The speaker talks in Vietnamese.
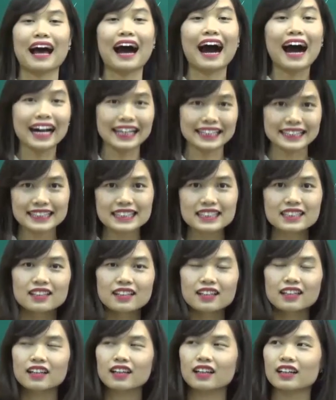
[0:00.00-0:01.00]
là height
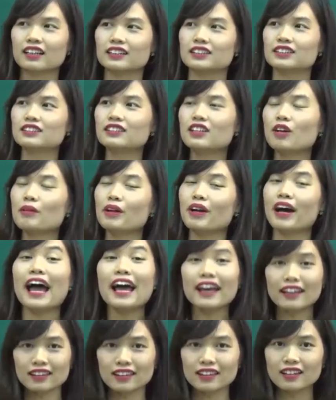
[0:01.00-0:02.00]
chứ không phải là
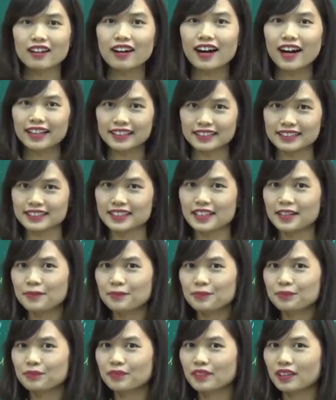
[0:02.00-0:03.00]
hết, height.
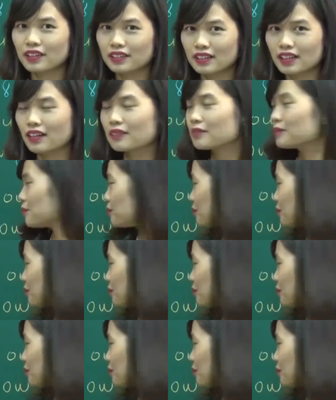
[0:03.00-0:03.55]
Đấy chưa?